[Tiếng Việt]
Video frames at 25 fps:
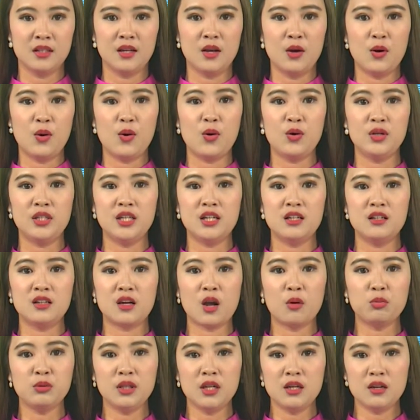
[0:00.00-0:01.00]
Hội trợ
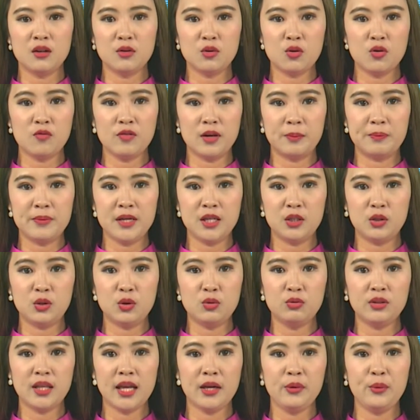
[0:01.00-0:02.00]
công thương khu vực miền Trung
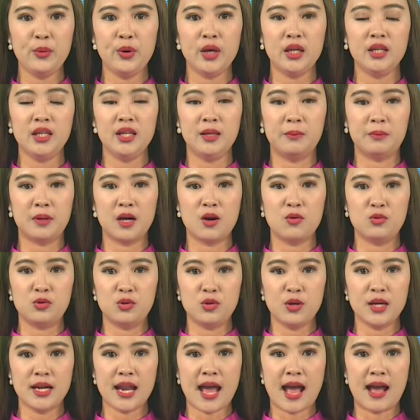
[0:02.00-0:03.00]
Tây Nguyên nhịp cầu
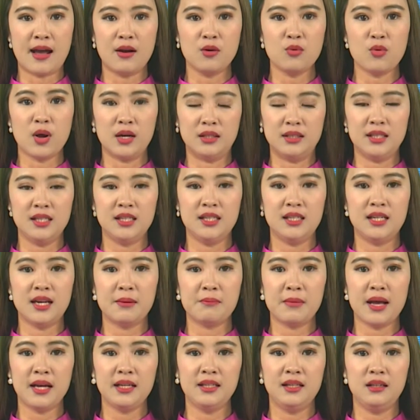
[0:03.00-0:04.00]
xuyên Á Quảng Trị năm
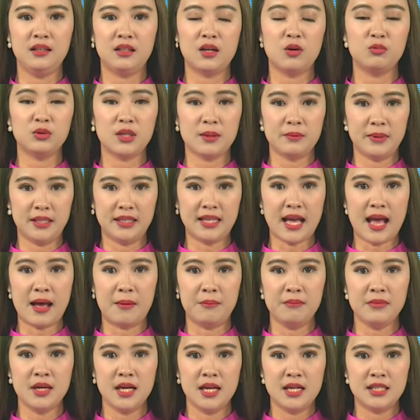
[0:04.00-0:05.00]
2018
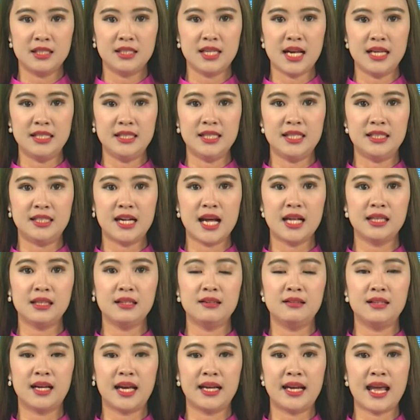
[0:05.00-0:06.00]
sẽ diễn ra từ
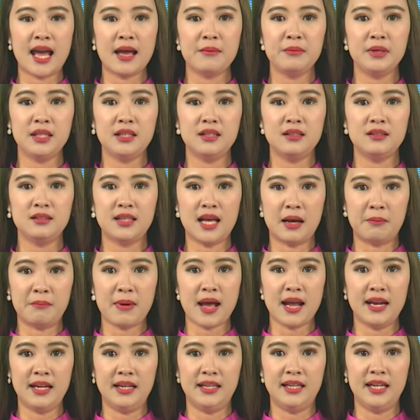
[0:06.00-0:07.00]
ngày 24 tháng
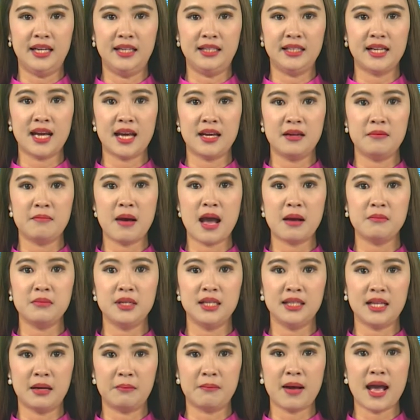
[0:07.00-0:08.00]
7 đến ngày 30
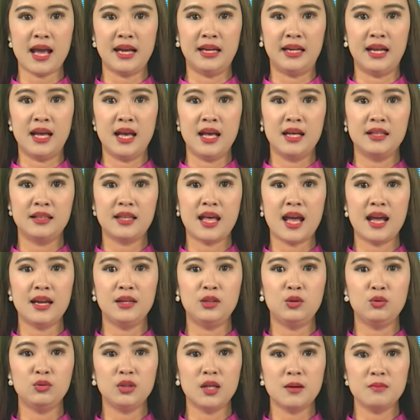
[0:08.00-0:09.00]
tháng 7 tại
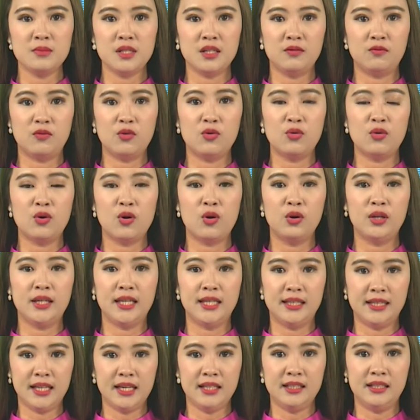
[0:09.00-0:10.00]
Trung tâm Dịch vụ Hội nghị
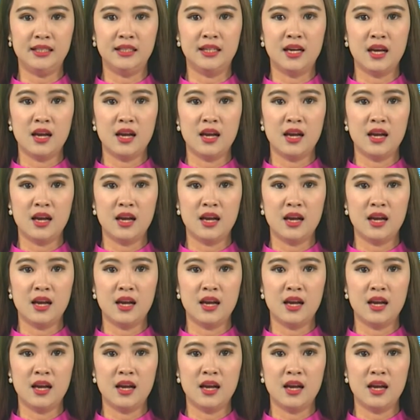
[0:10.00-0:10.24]
tỉnh